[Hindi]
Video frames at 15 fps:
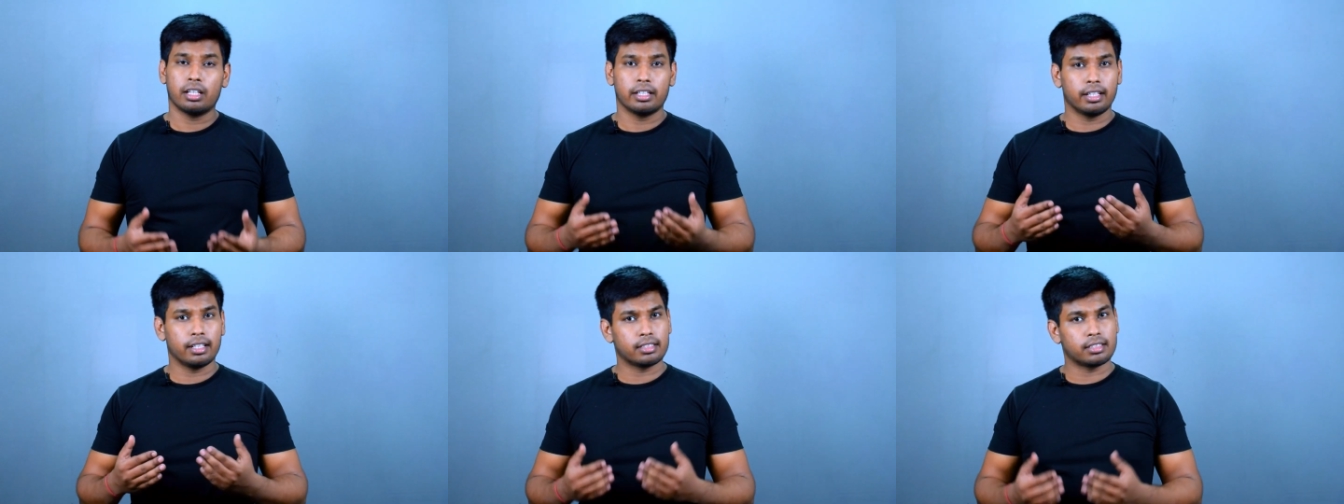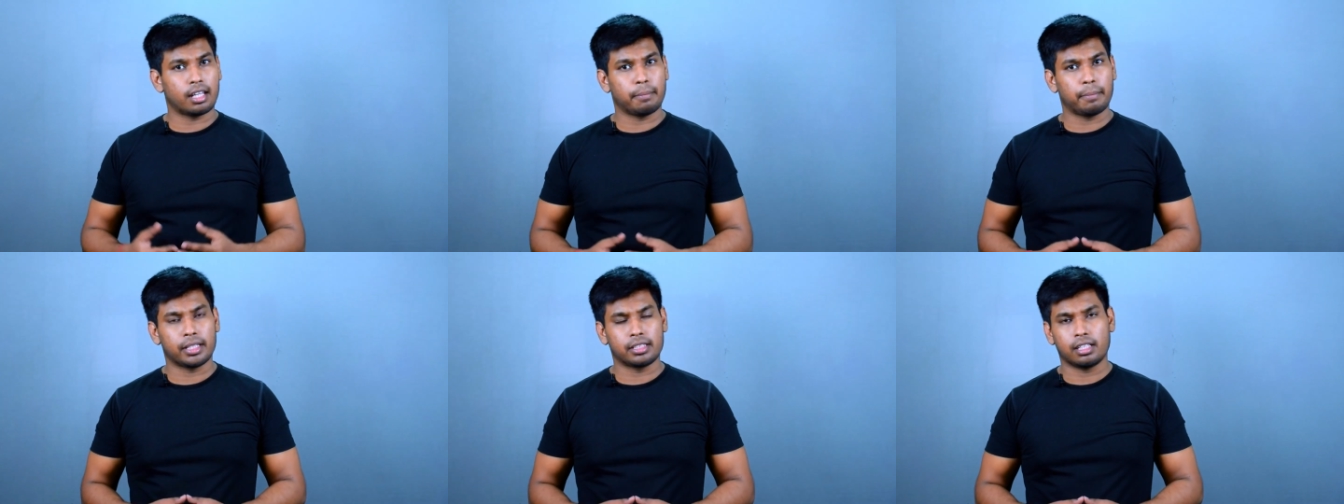ढेर
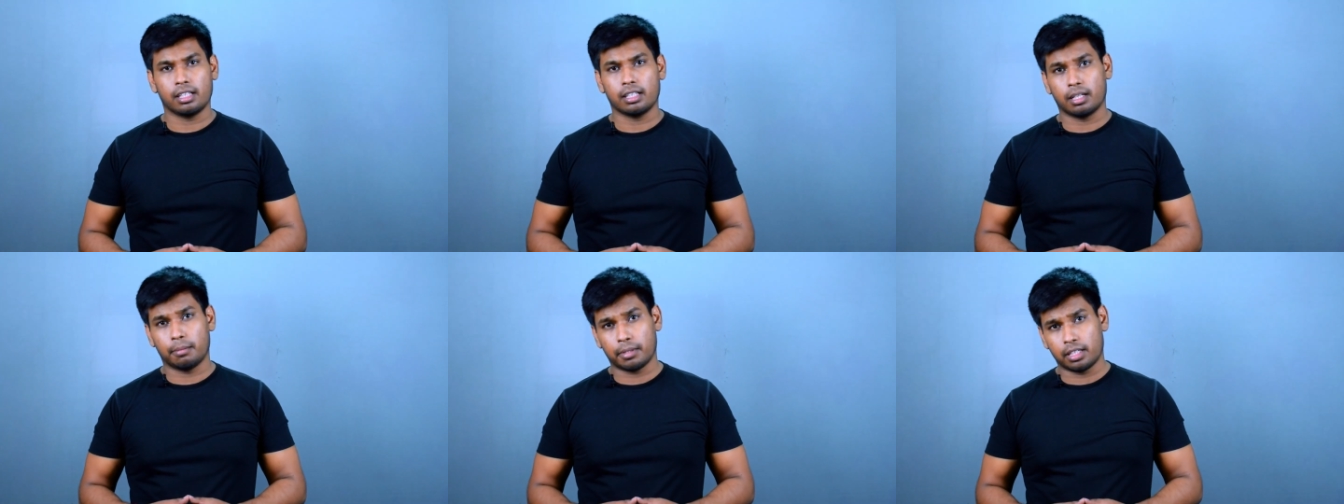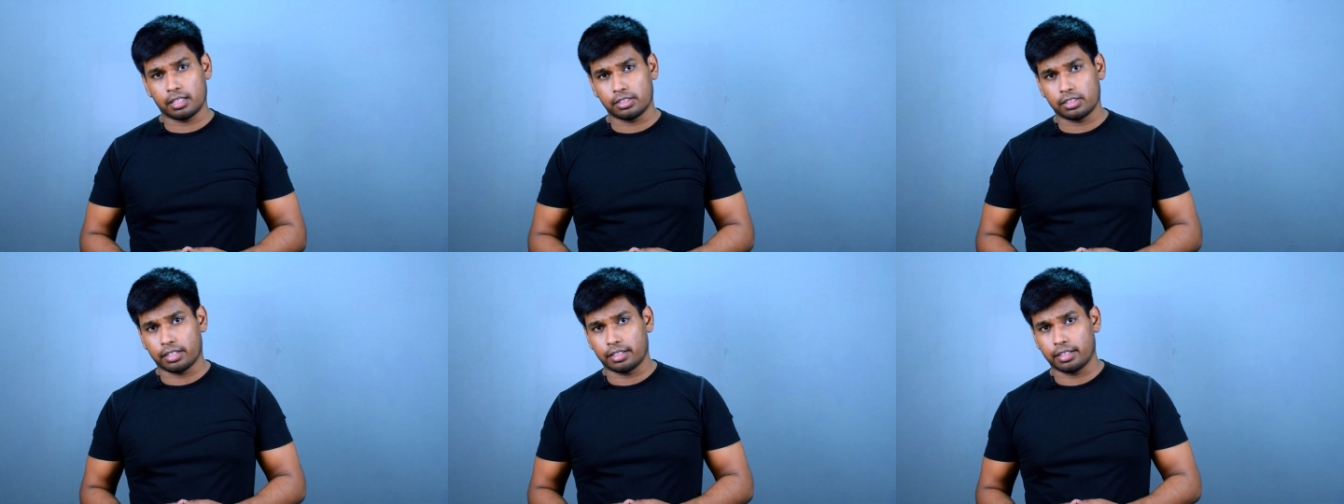सारा पैसा कमाना
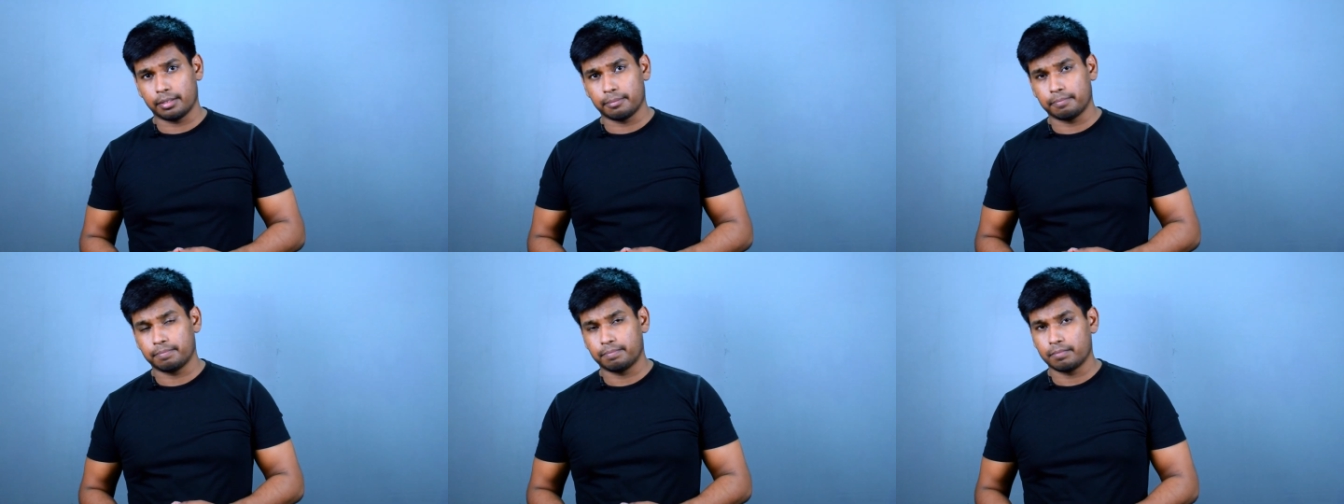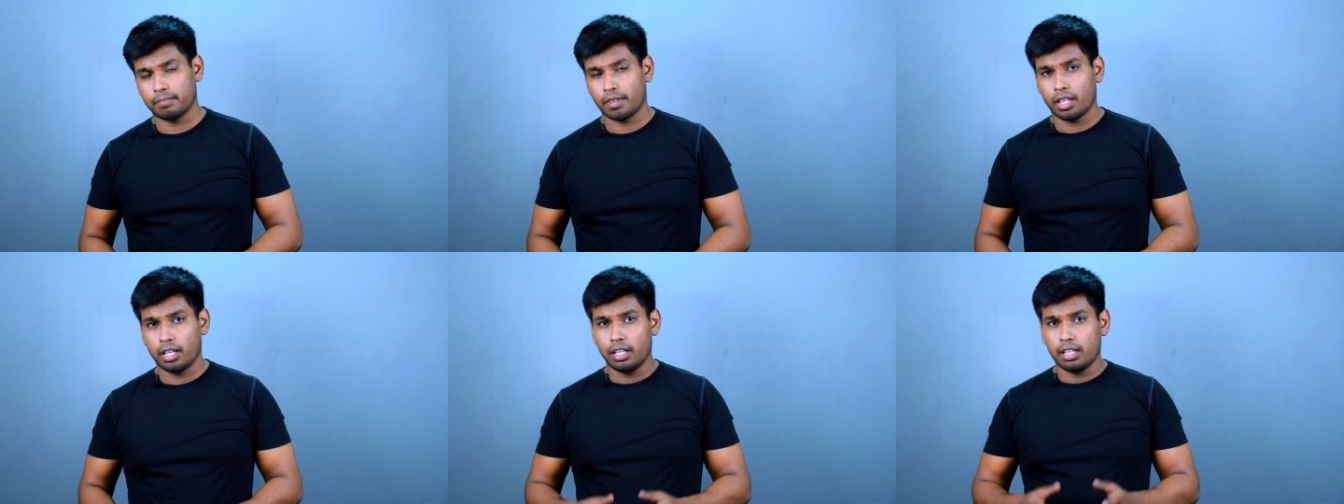चाहते हैं
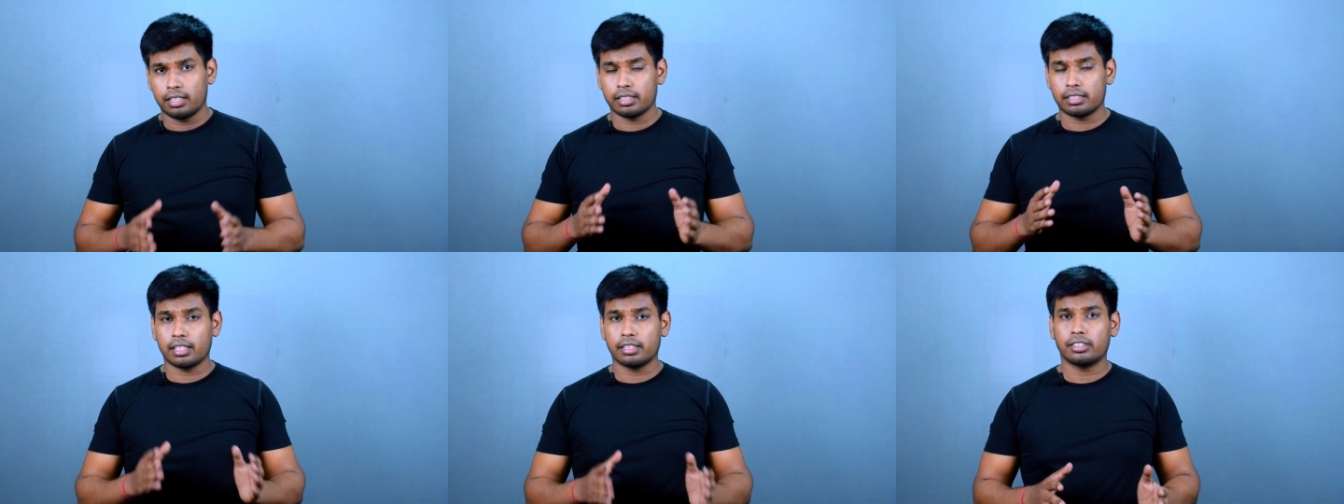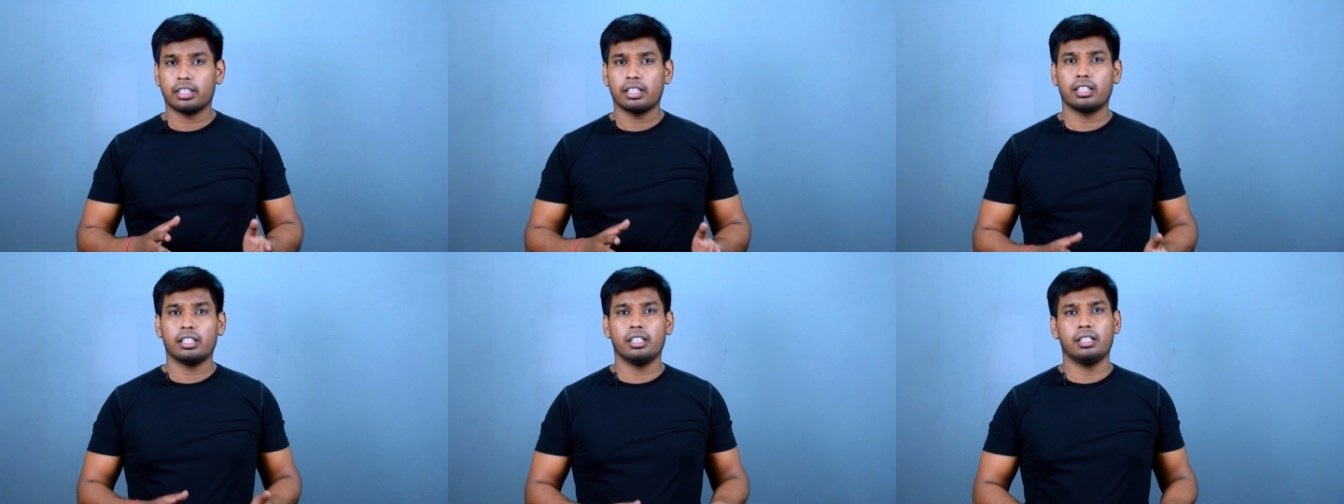ये सच
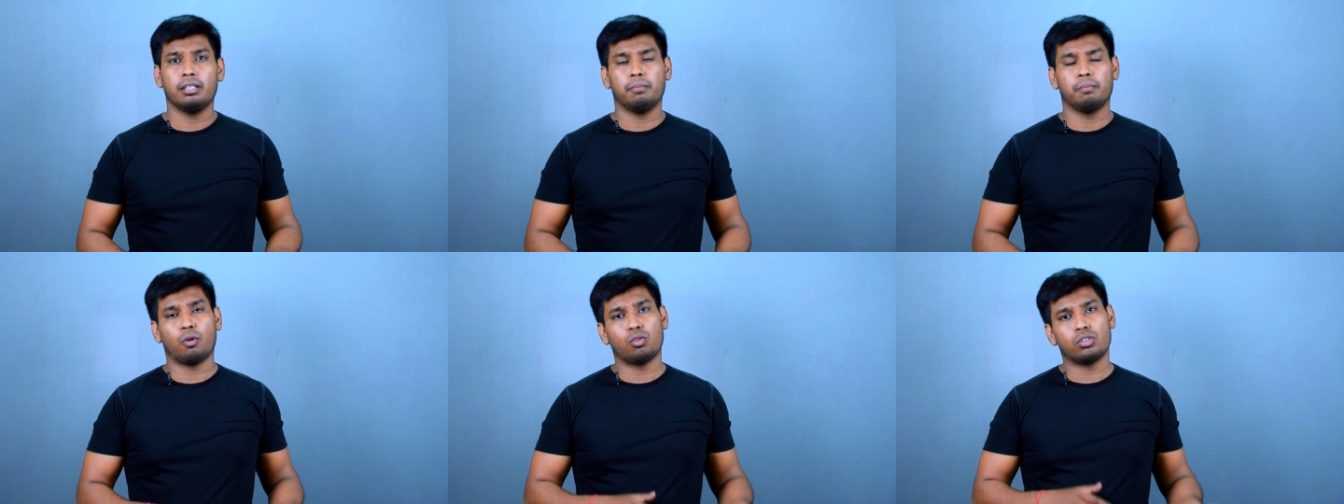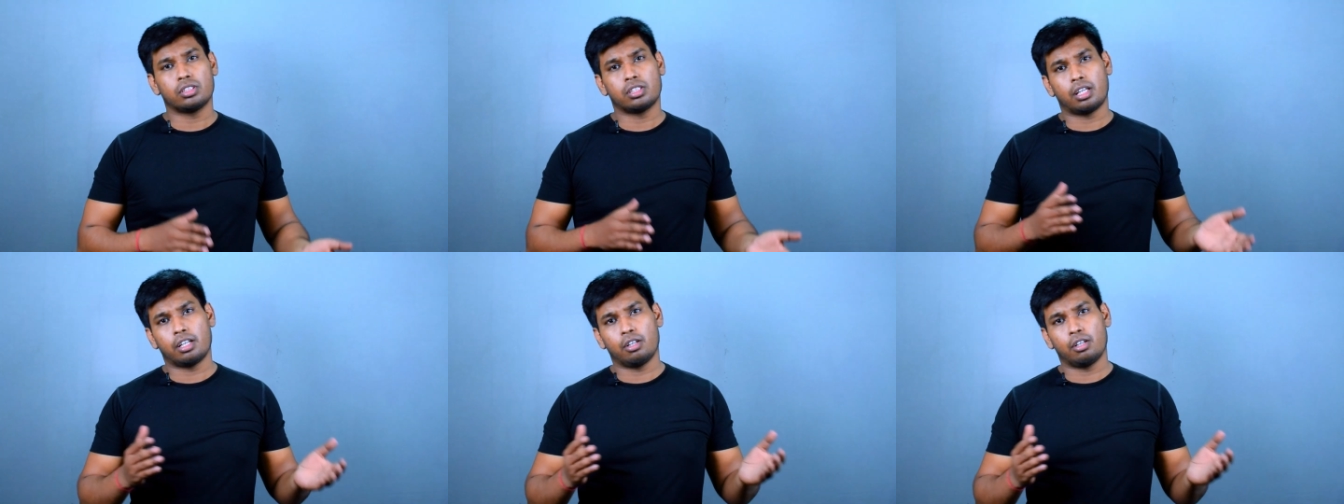है कि बहुत सारे